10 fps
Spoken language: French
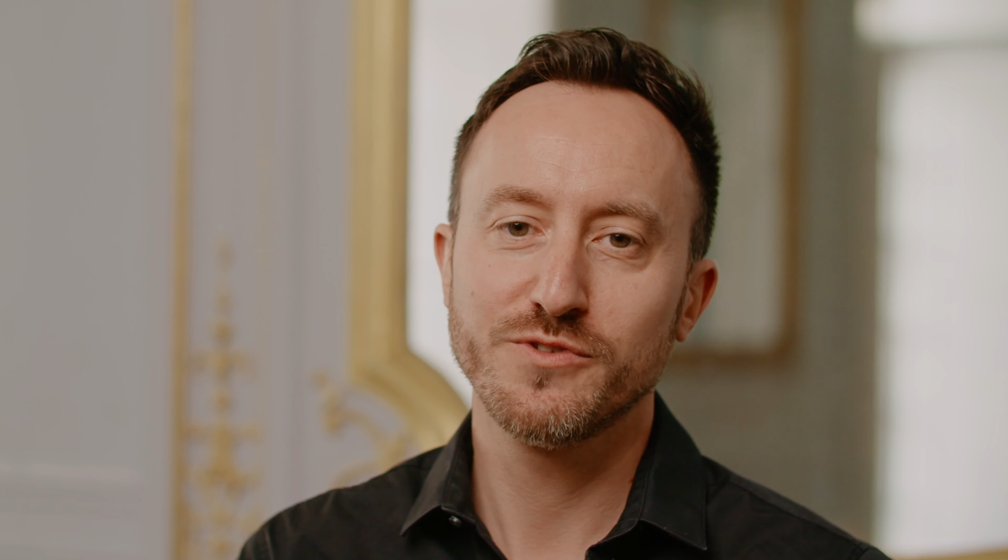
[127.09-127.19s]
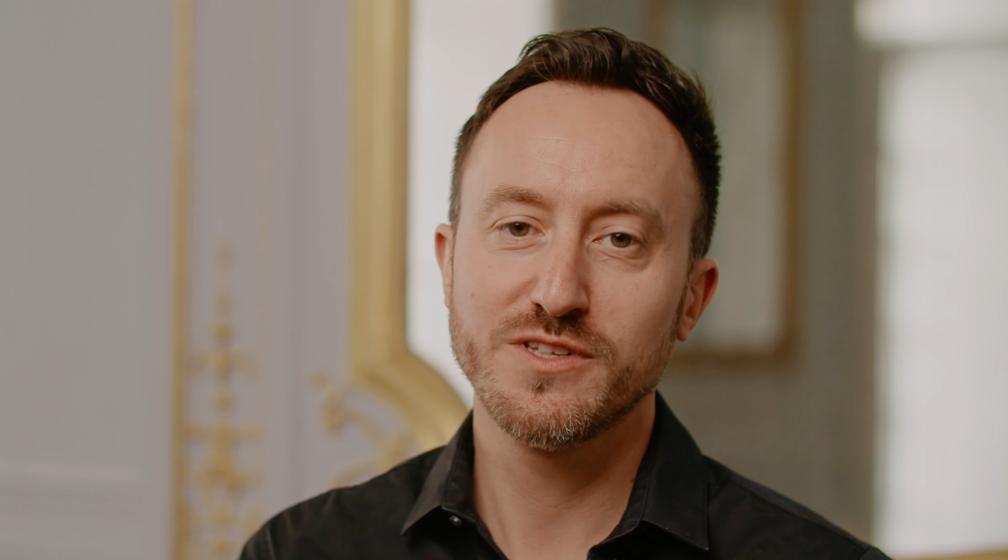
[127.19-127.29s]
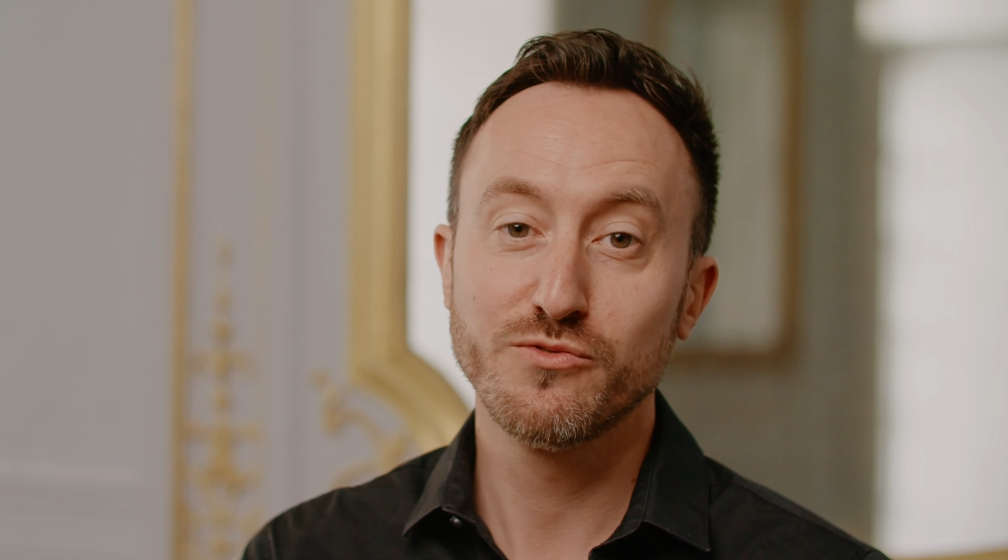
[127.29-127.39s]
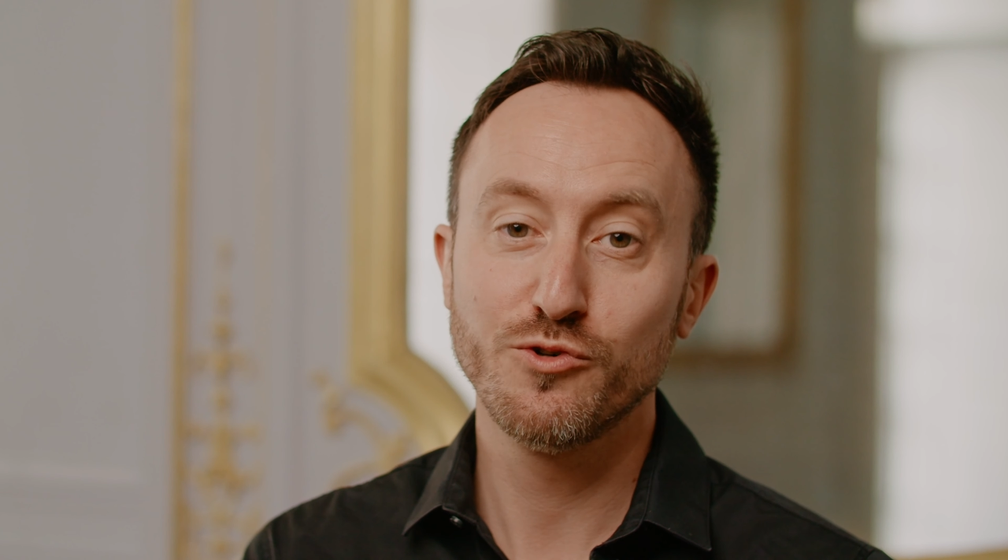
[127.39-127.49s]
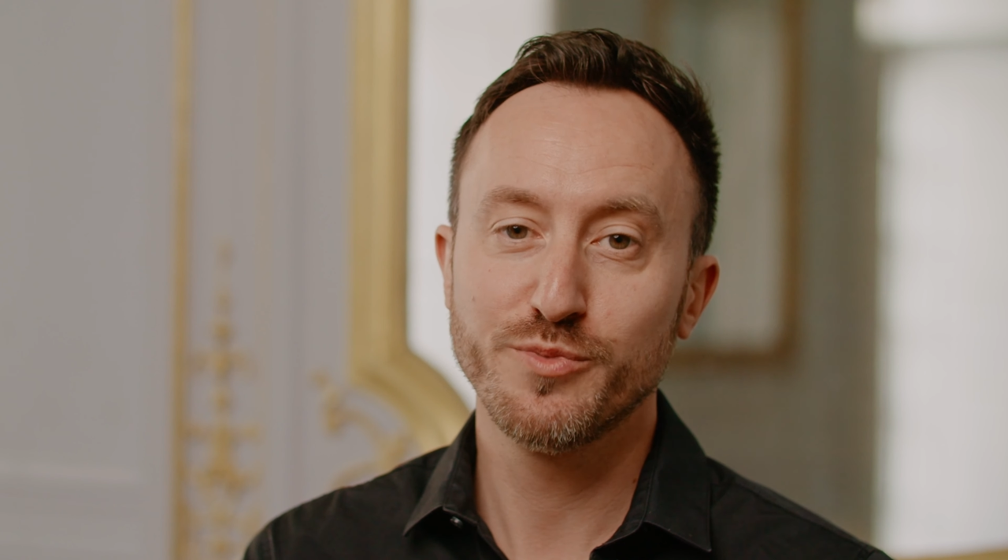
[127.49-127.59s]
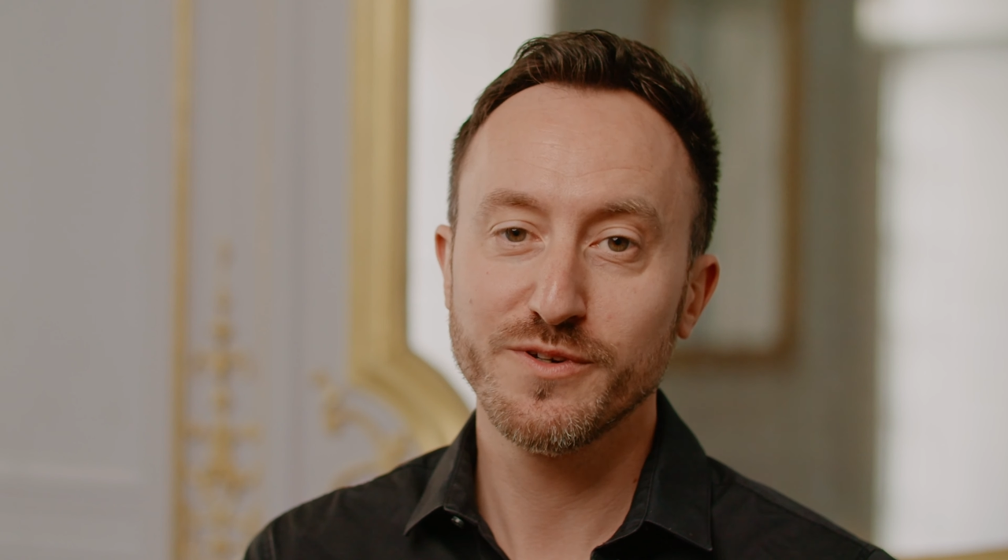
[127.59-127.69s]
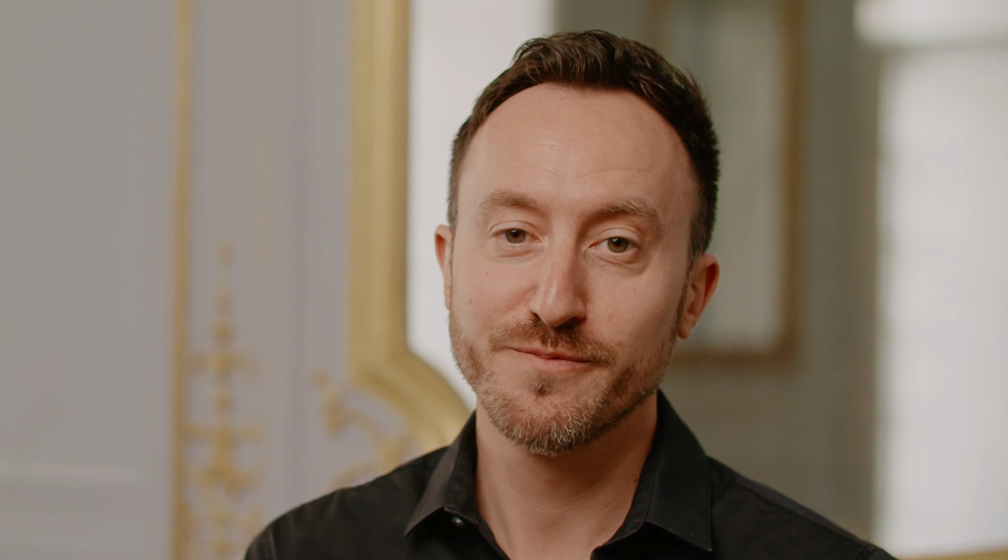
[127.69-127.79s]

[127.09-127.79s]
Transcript: développés.